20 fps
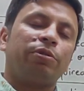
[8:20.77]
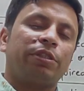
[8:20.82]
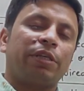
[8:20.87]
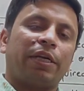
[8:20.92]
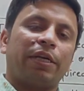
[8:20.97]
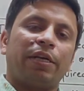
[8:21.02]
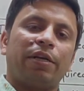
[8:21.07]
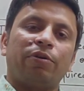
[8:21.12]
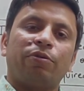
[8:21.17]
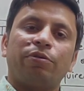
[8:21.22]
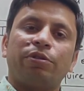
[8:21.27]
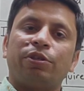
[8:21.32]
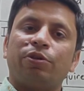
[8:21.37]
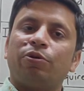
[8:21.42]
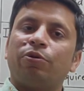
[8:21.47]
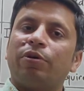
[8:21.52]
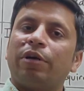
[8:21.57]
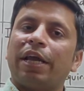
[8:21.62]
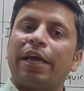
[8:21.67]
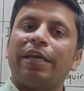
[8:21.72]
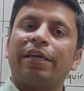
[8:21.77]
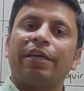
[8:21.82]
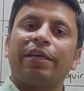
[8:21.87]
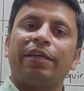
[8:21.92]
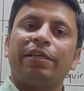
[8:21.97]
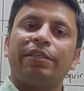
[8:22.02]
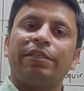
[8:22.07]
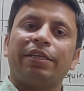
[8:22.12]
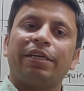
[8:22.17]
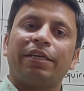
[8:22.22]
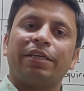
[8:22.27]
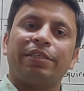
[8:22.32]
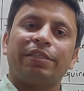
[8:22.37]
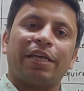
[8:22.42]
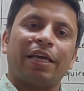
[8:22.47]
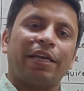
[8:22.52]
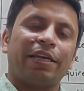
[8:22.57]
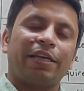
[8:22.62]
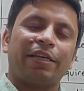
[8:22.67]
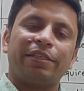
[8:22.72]
चैनल को जरूर लाइक कीजिए
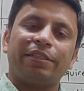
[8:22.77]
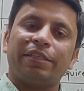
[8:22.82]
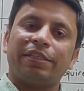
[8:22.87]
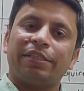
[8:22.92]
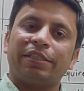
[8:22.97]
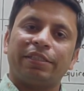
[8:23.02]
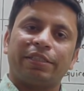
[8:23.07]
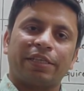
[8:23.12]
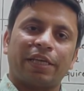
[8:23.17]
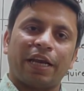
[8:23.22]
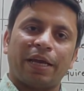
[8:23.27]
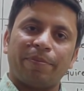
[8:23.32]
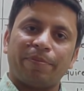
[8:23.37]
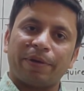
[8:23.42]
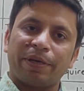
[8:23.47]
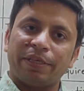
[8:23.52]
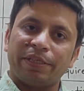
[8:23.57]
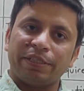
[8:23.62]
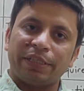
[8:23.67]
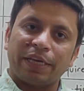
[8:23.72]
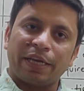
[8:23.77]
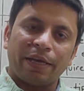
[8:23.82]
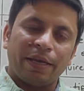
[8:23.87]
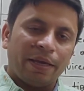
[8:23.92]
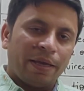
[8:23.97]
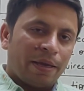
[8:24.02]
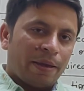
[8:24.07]
शेयर कीजिए सब्सक्राइब कीजिए